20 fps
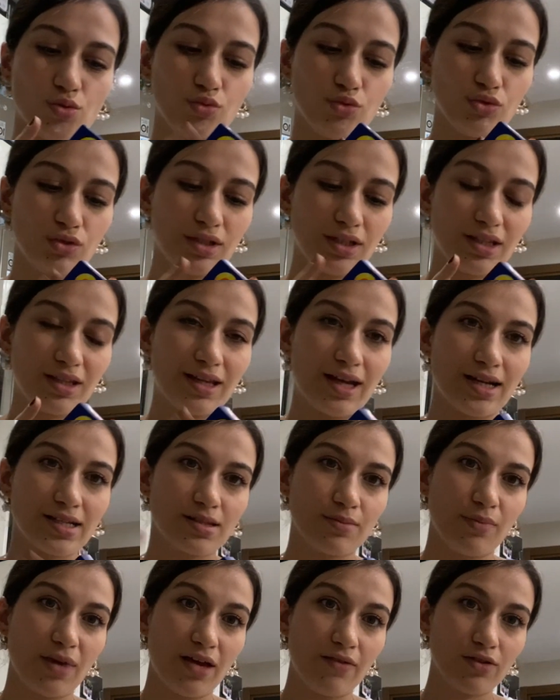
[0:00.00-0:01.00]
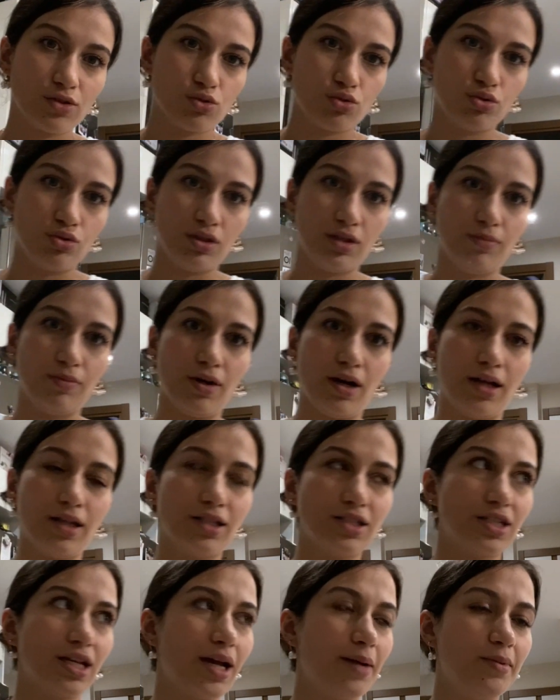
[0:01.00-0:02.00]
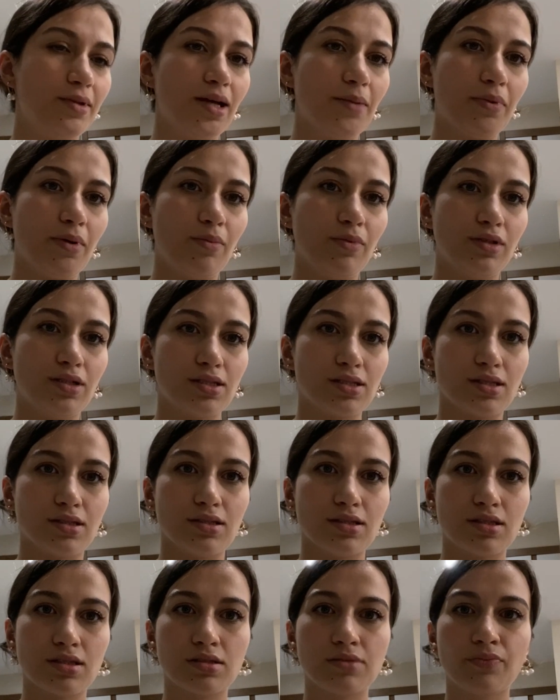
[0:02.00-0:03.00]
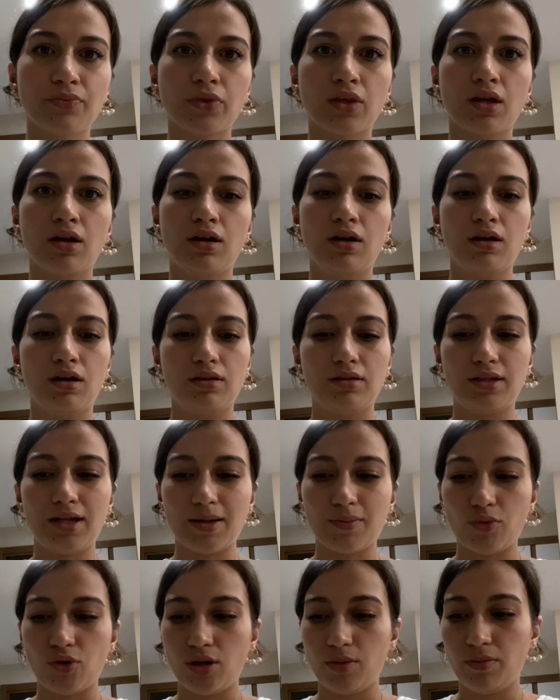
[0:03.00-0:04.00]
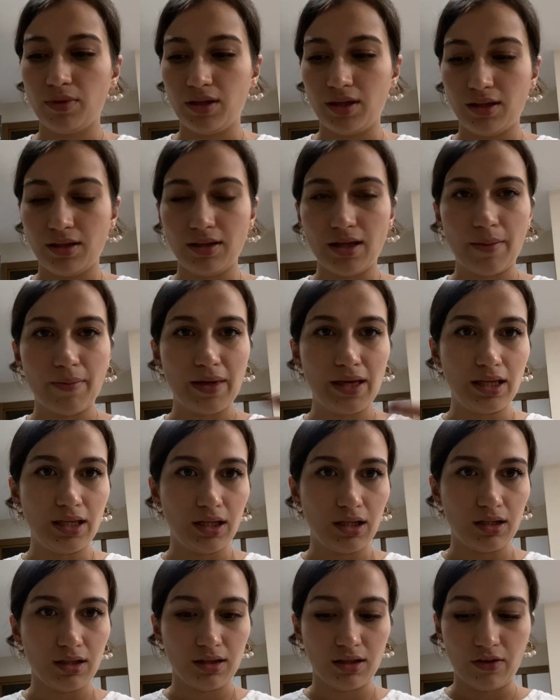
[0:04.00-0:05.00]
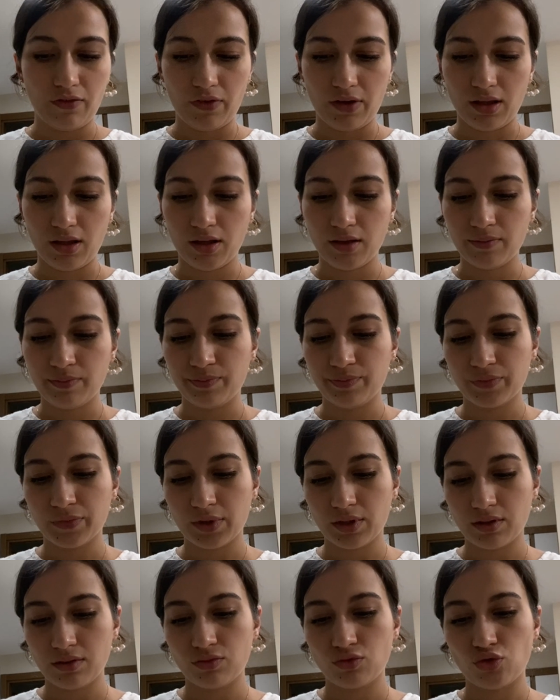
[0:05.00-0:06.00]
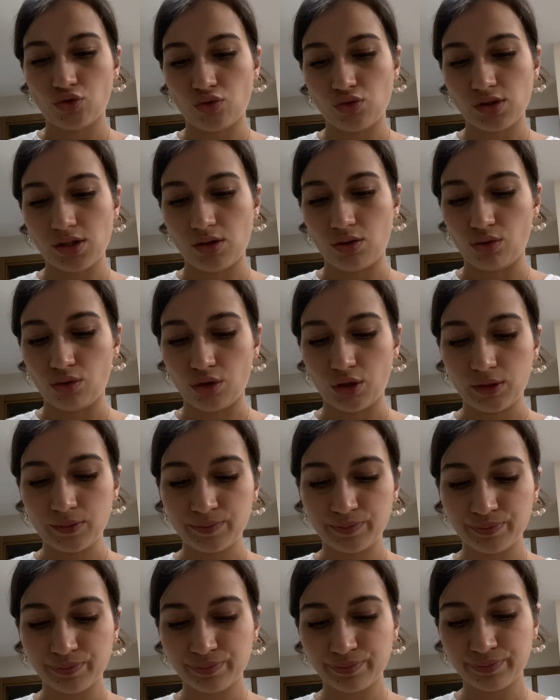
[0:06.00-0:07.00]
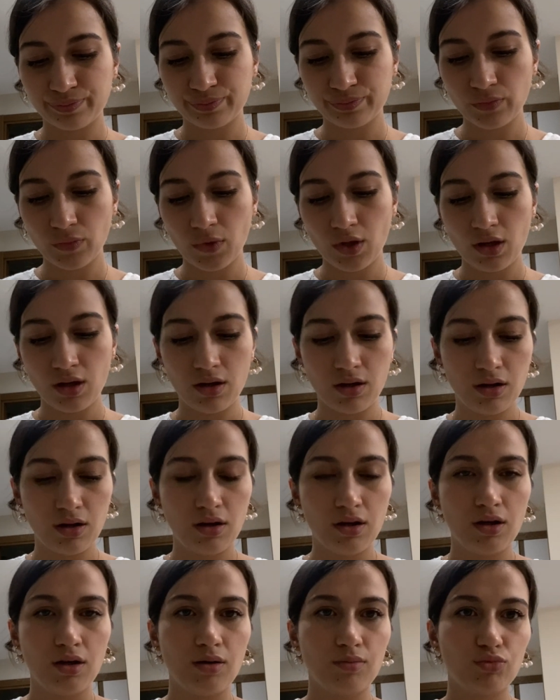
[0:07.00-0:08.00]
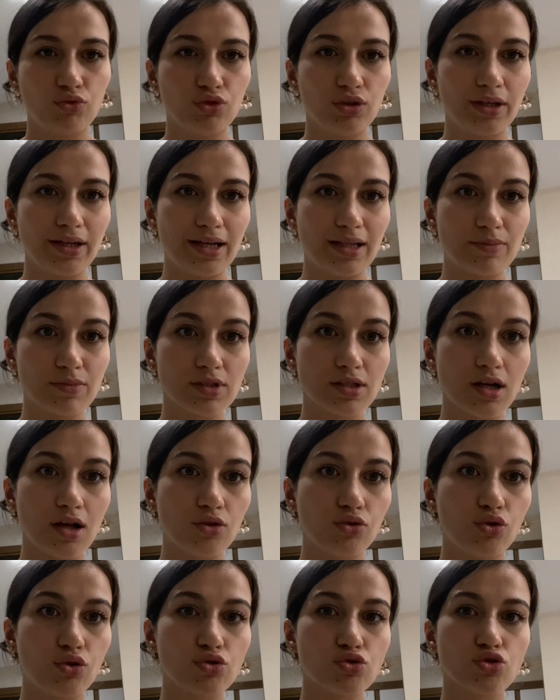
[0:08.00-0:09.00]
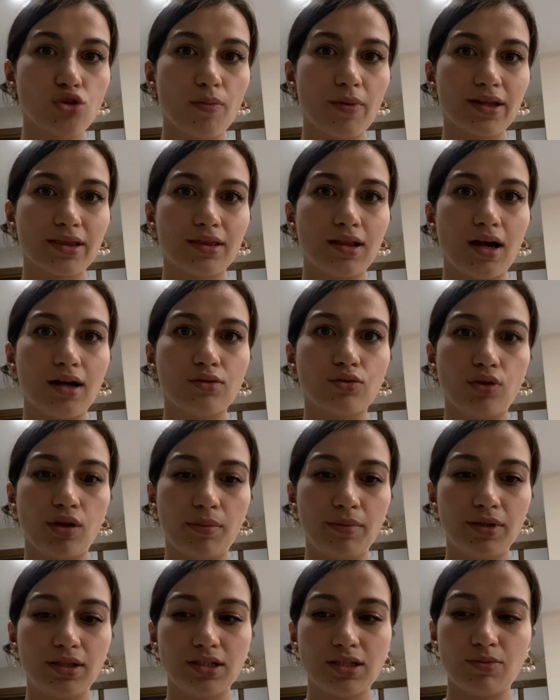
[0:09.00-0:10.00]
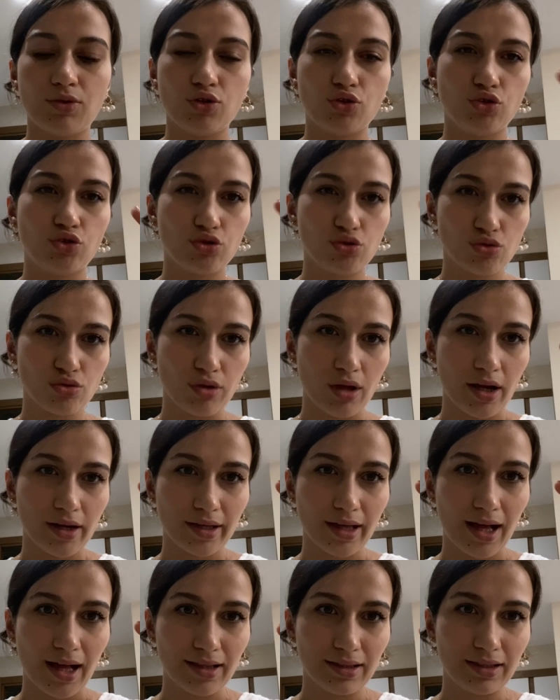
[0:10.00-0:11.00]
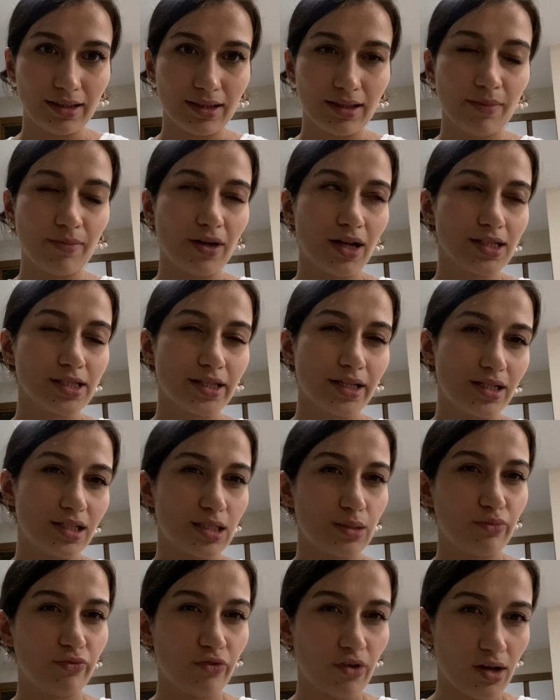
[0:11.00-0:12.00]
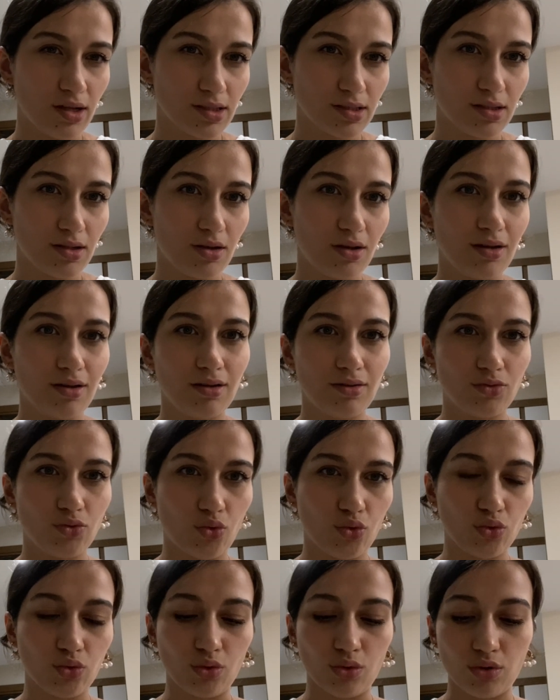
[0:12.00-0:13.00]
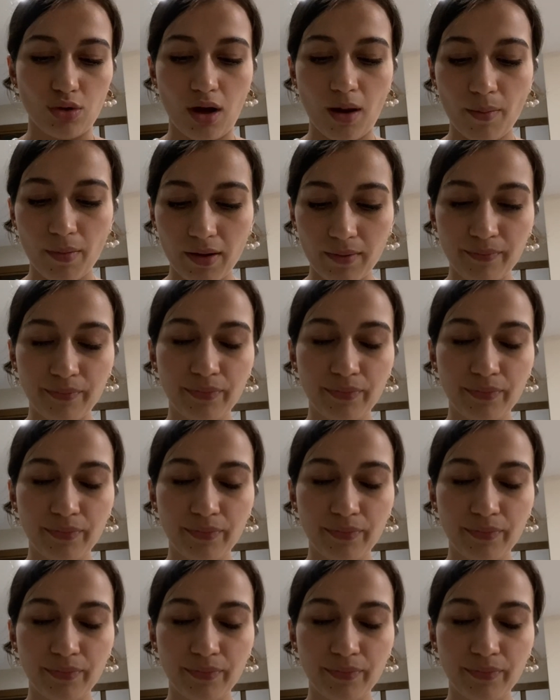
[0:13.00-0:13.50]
Bunun tadı gerçekten meyve suyu gibi. Hani şey bile yapabilirsiniz. Direkt böyle bir yemeğin yanında falan. Çok güzel oluyor. Bunu da yanımıza alıyoruz. Nöbetlerde olabildiğince böyle küçük sular geldiğinde biraz derişim fazla yoğun oluyor ama